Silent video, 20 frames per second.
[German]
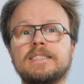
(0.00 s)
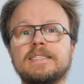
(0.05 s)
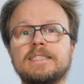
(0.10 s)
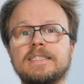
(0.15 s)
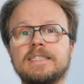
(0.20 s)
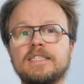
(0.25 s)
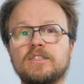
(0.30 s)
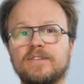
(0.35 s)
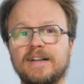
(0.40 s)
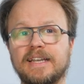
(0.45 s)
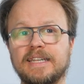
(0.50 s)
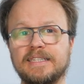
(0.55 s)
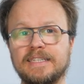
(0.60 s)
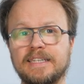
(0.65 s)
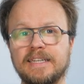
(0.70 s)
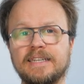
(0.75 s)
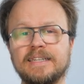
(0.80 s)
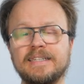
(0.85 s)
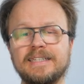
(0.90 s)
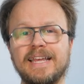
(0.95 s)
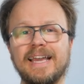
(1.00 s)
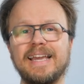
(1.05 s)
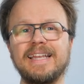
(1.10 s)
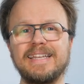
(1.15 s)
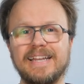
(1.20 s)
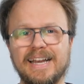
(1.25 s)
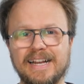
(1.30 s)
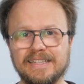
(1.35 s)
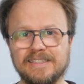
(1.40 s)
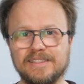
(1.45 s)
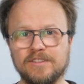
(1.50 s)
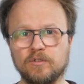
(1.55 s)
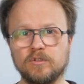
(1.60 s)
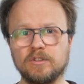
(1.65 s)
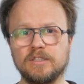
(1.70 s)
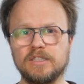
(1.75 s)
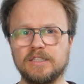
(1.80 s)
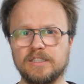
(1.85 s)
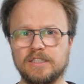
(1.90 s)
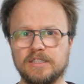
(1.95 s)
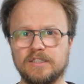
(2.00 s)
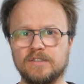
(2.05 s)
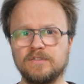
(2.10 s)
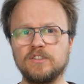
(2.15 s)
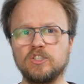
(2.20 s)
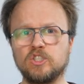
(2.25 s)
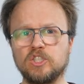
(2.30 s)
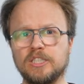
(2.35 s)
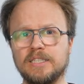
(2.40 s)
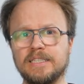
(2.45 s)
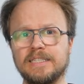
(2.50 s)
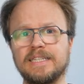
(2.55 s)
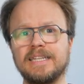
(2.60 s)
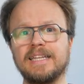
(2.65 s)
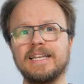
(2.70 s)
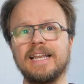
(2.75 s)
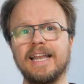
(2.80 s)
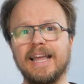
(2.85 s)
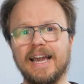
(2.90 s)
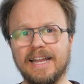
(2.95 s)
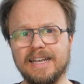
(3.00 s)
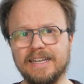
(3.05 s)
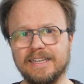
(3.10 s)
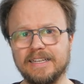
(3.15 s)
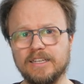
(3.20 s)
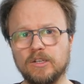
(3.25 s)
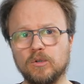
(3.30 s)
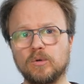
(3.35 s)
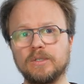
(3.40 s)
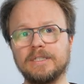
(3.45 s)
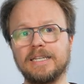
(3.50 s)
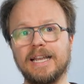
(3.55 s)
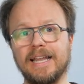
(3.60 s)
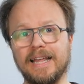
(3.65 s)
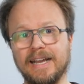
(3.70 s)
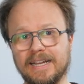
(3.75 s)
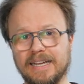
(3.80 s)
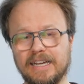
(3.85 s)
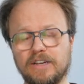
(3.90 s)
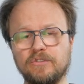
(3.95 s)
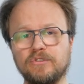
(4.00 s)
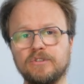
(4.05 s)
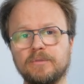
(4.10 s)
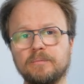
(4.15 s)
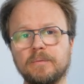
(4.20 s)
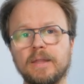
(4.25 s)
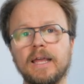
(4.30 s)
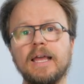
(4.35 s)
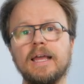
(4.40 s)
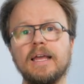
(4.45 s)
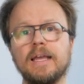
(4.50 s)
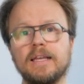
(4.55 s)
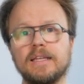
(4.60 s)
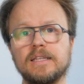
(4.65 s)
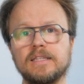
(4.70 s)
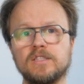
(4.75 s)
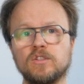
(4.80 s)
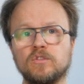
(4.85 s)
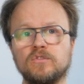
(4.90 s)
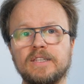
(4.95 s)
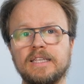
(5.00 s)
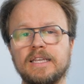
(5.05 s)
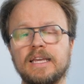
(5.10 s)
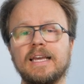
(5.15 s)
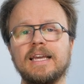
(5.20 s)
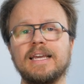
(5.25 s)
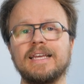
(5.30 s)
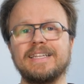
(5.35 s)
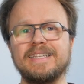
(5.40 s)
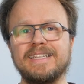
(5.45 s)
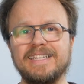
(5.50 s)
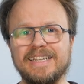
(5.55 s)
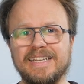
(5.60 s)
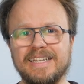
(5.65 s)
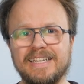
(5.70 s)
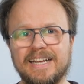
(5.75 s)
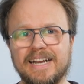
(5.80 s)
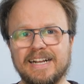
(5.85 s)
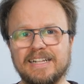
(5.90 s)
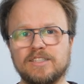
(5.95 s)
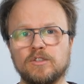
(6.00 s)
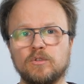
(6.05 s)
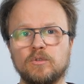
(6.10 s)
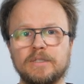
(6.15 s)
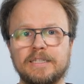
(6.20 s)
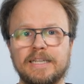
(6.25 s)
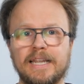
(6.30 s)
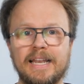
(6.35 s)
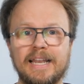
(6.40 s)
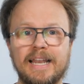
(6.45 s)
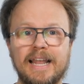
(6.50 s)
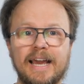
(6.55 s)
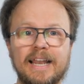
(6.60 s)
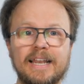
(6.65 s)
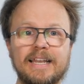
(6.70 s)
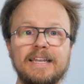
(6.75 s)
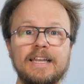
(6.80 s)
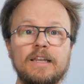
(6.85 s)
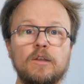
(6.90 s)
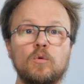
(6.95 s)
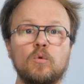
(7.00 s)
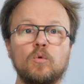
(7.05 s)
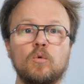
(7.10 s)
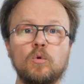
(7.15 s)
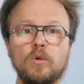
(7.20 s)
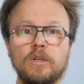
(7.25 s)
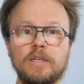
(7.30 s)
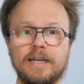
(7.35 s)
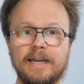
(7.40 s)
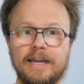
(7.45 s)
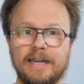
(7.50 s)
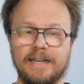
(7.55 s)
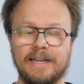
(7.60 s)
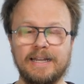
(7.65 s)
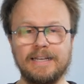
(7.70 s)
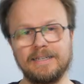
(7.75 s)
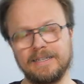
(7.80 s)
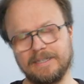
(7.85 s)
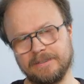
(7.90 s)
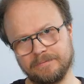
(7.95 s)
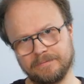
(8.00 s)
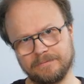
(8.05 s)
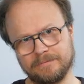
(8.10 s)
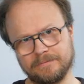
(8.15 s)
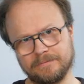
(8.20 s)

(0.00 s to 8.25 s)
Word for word: die Qualität der Interaktion zwischen den Lernenden und der Lehrkraft sowie die Interaktion der Lernenden untereinander.